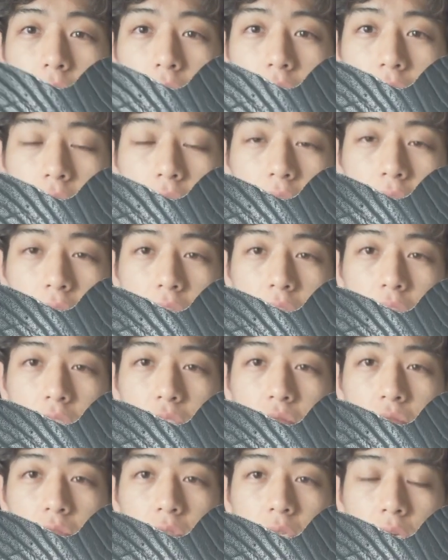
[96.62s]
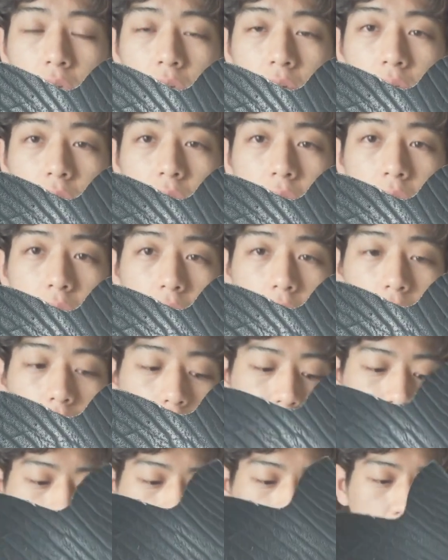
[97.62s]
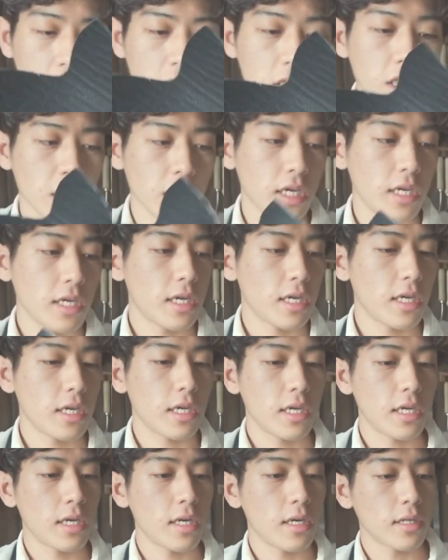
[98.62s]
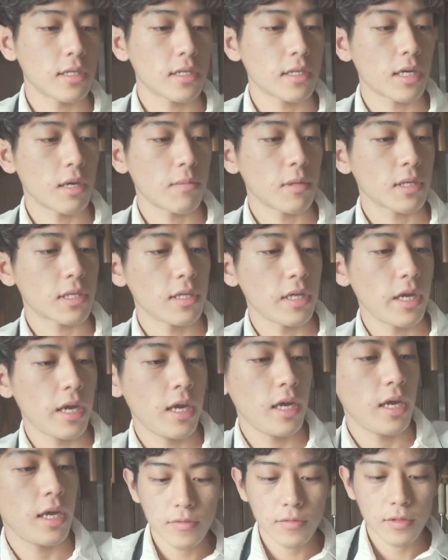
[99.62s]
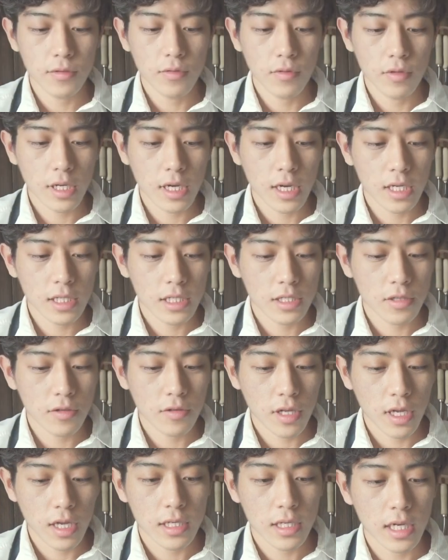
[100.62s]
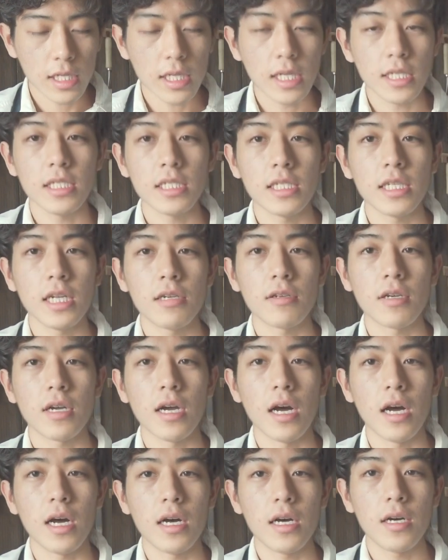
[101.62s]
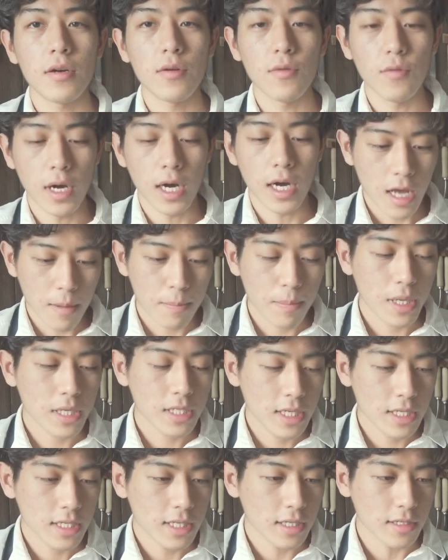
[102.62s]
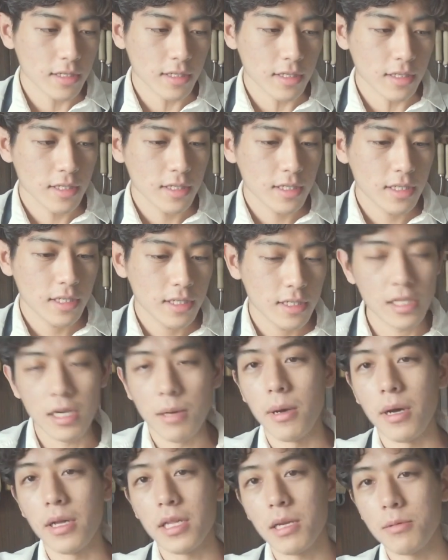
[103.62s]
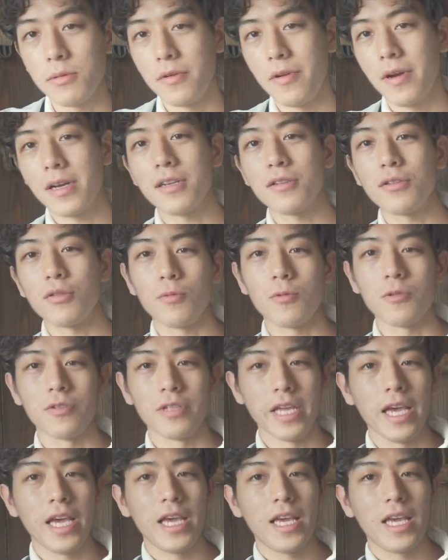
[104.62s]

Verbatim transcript: かなり希少な皮なんで大事に使いますね。どんな感じのね形になるかはアッパー制作すれば多分分かると思うので、